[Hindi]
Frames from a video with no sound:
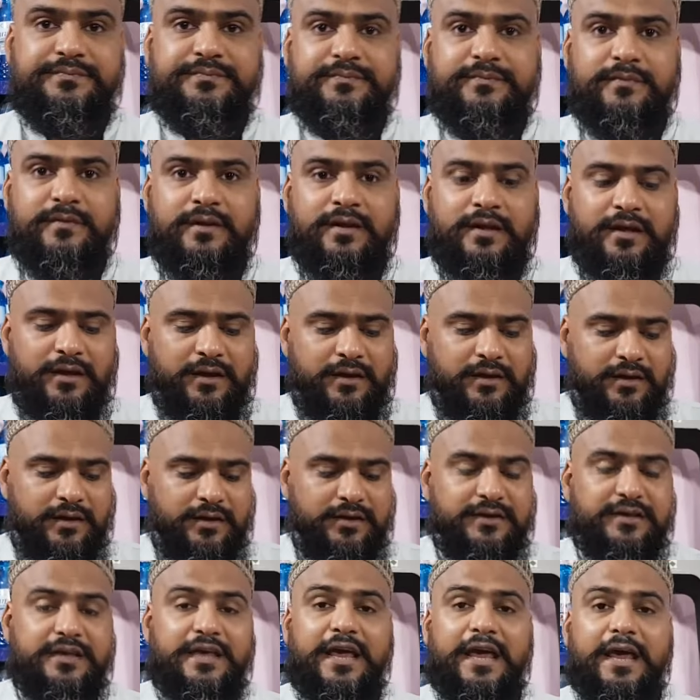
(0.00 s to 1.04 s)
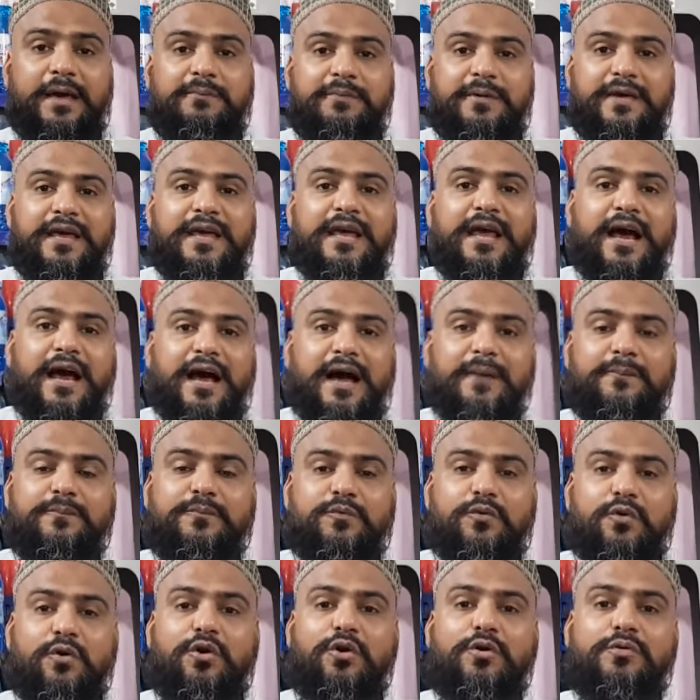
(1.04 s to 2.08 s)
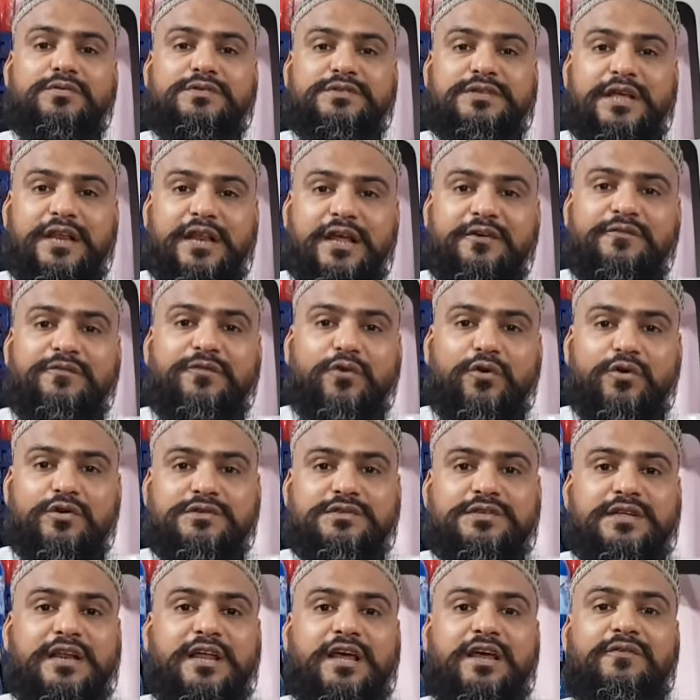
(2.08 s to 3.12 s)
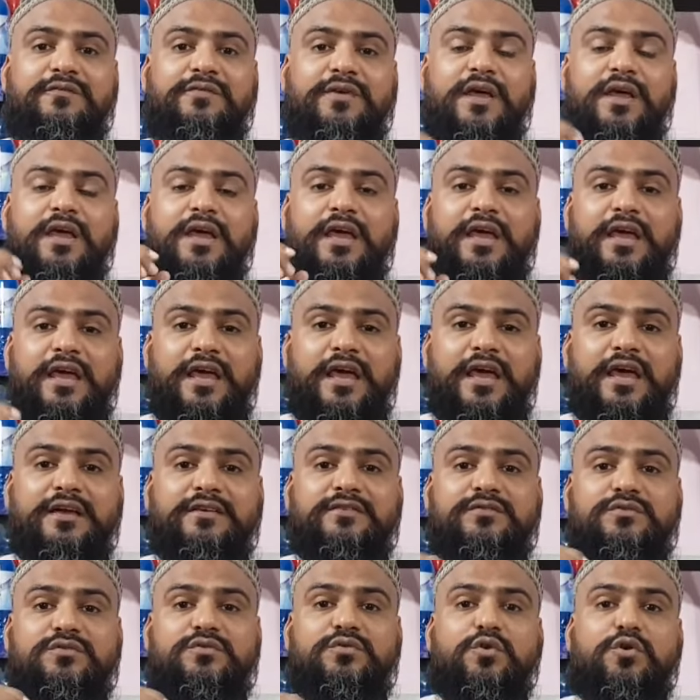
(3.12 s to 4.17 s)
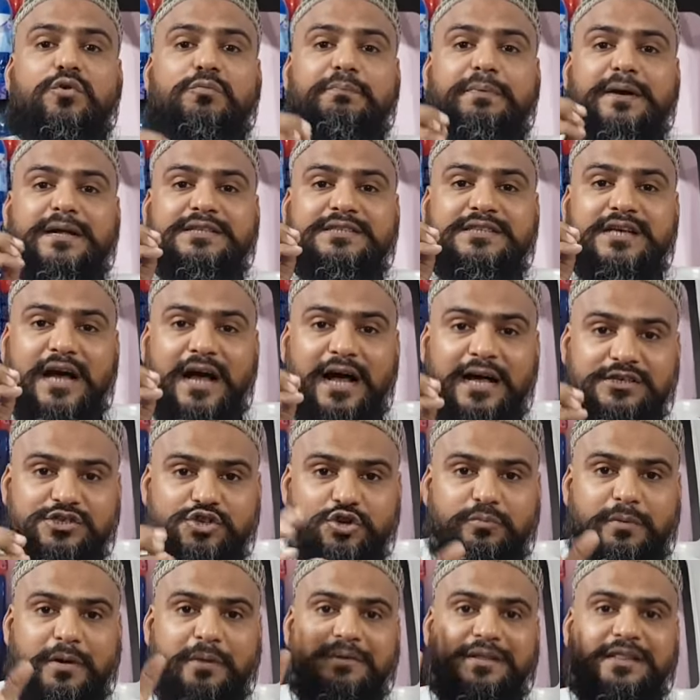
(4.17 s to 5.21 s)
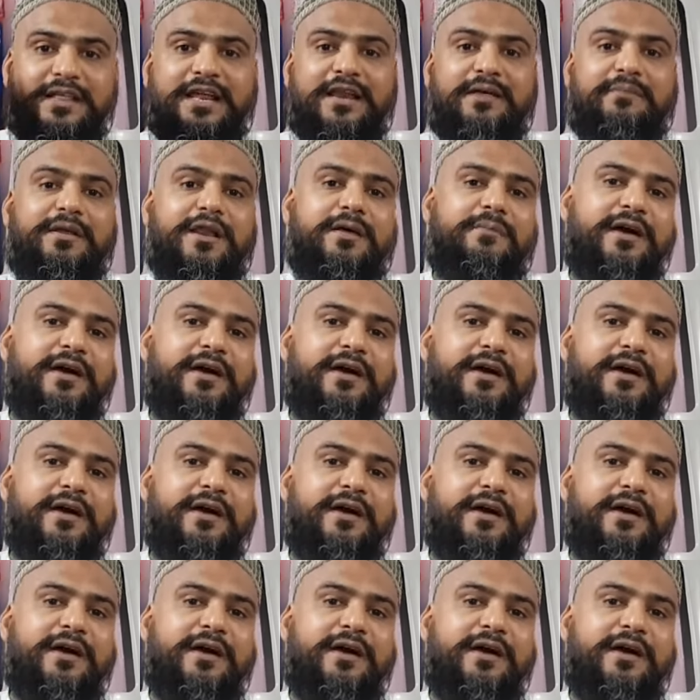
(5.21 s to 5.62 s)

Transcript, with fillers: ओके ये भी आपको सिर्फ और सिर्फ एक सौ पचास रुपए में दे रहे मेरे